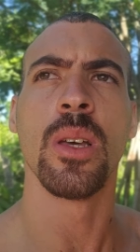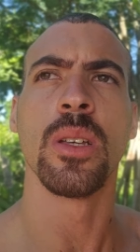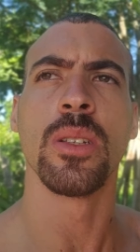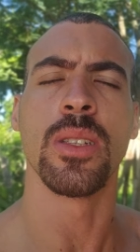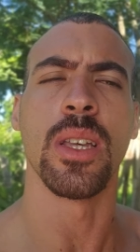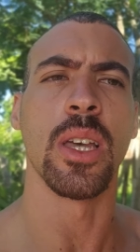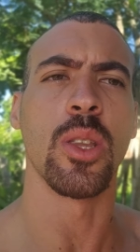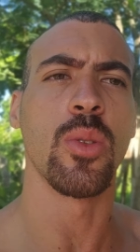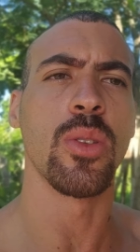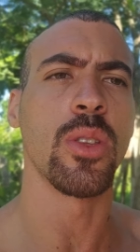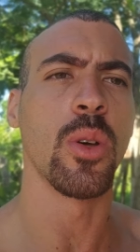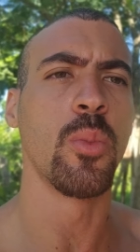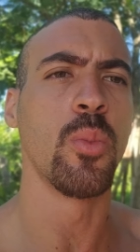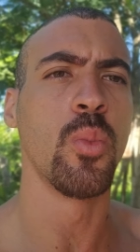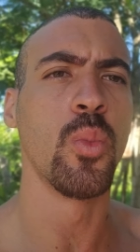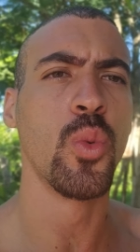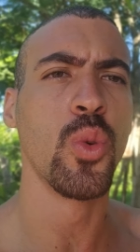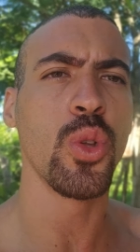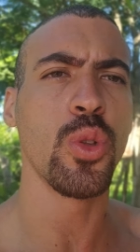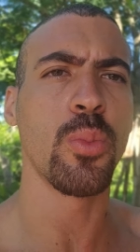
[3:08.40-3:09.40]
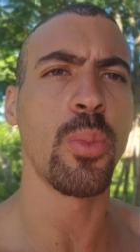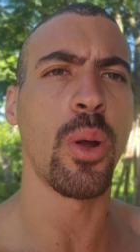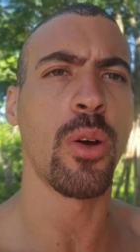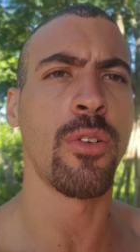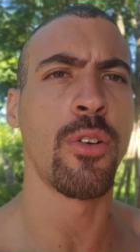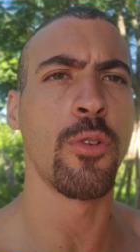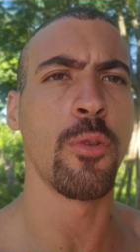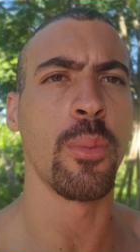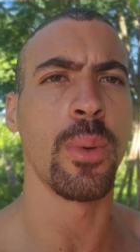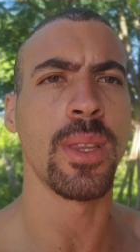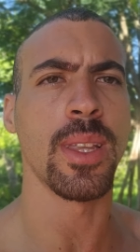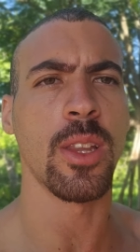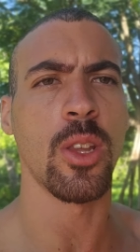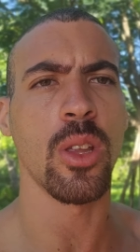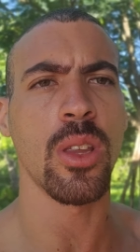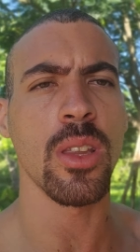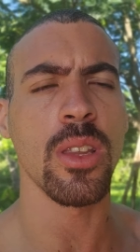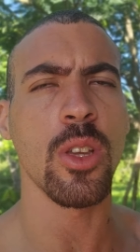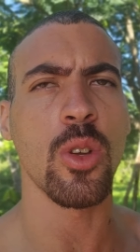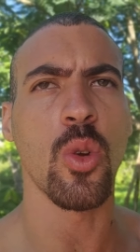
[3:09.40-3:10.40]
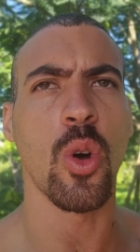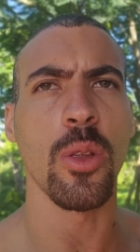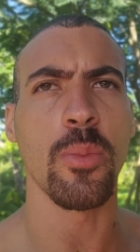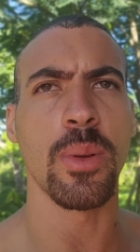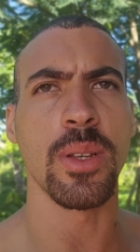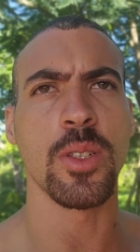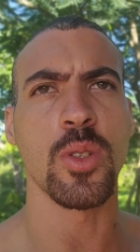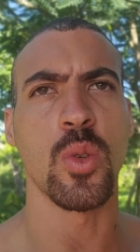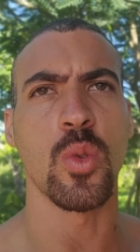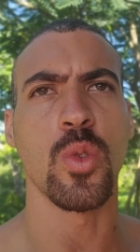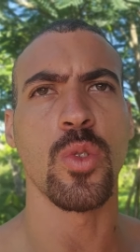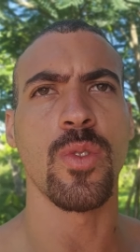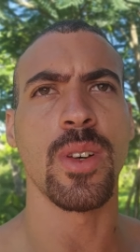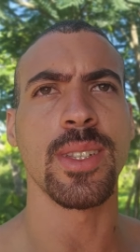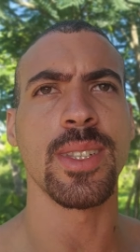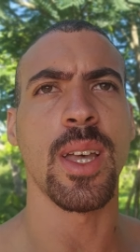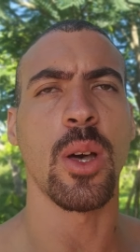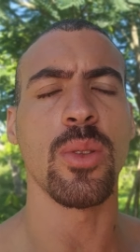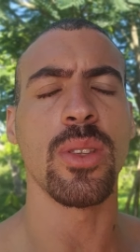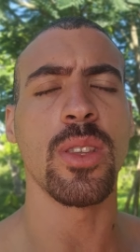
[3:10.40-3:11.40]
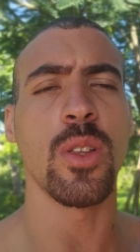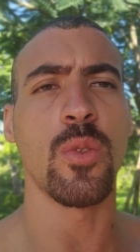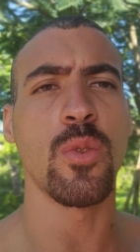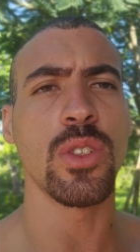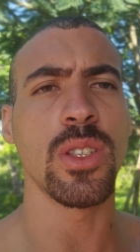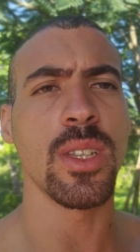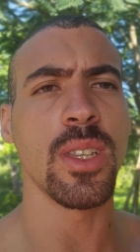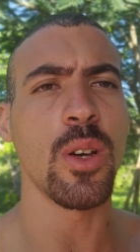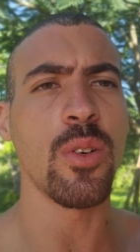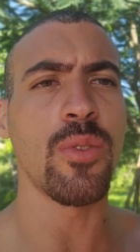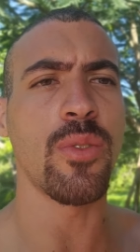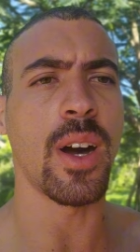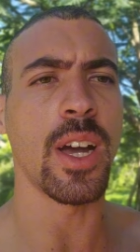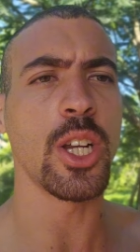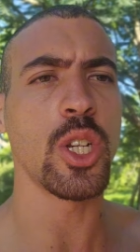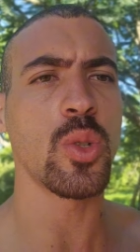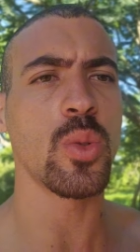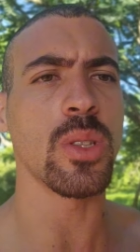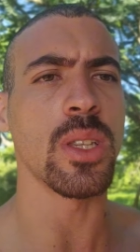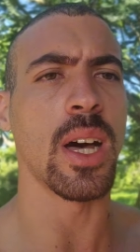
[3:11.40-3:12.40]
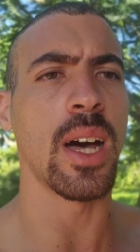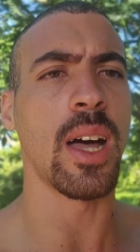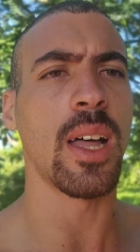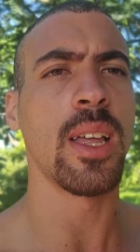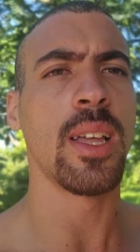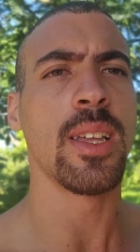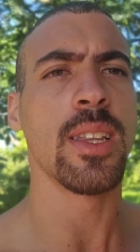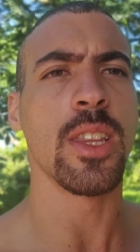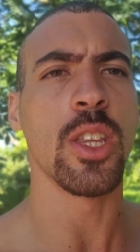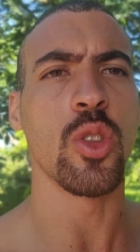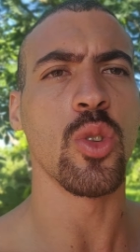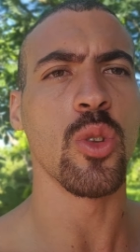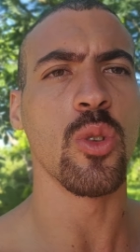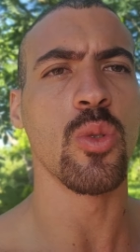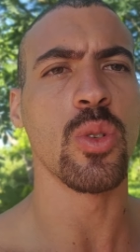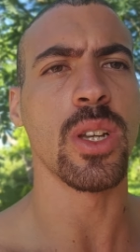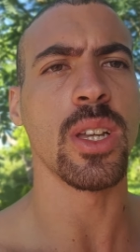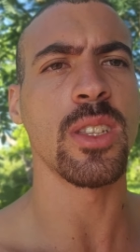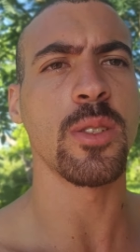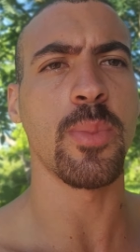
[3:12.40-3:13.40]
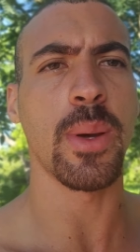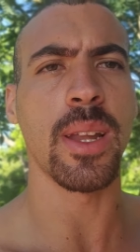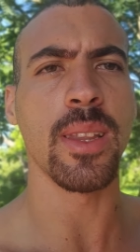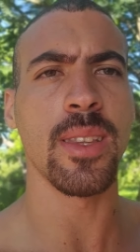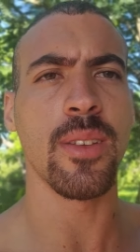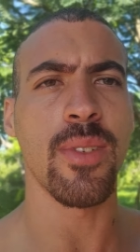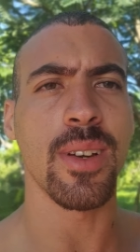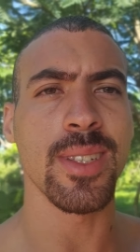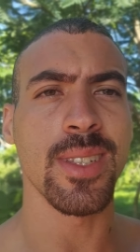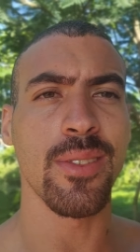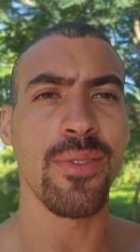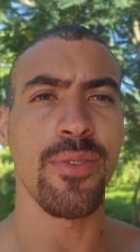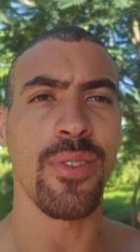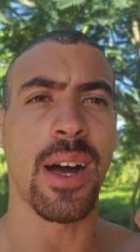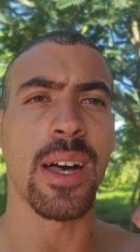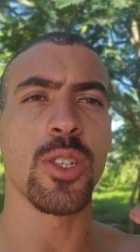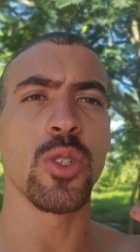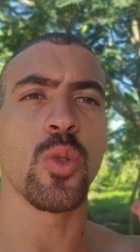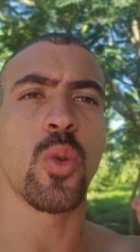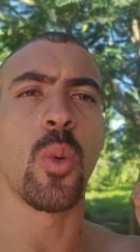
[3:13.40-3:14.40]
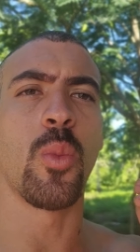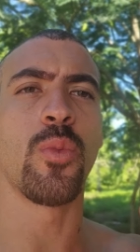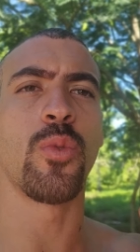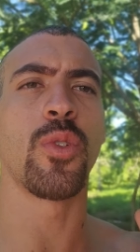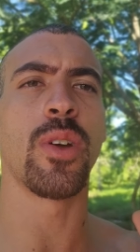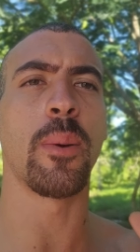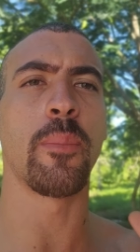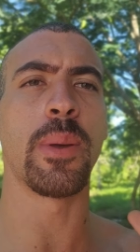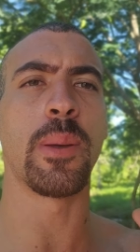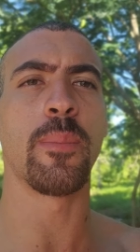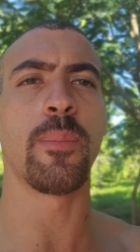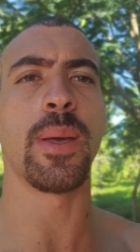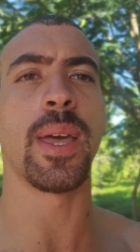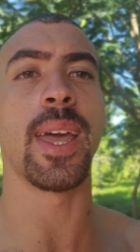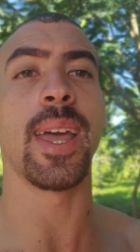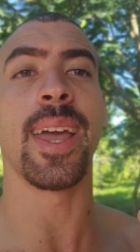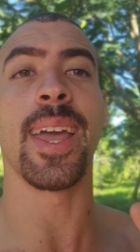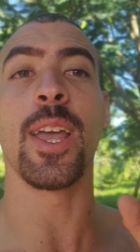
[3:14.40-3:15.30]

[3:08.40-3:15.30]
Certo? Então, muito provavelmente a nota de corte para esse concurso vai ser alta. Então, você não vai estudar de todo jeito esperando que vai ser fácil, como foi a PMPE.